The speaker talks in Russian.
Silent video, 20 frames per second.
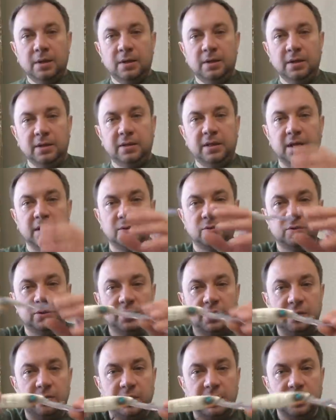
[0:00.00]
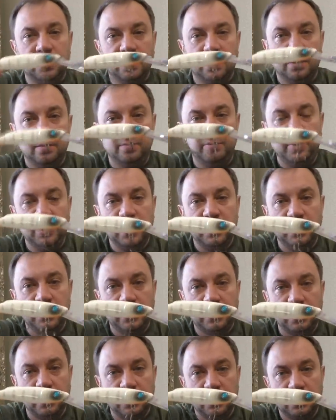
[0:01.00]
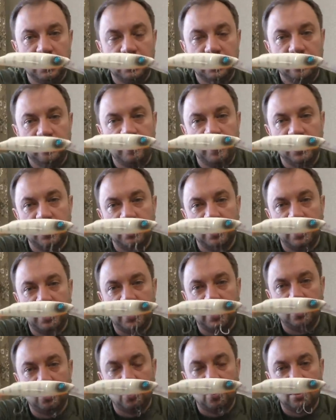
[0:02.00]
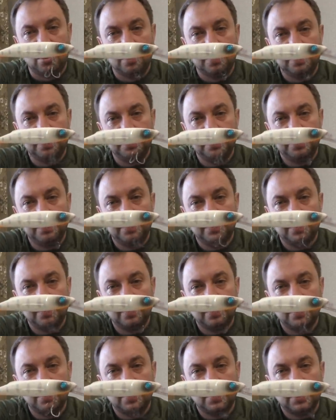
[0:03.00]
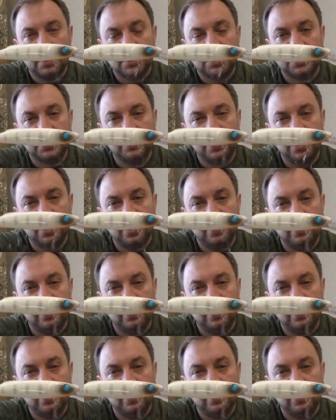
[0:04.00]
Итак, друзья мои, беленький, белый ходок, цвет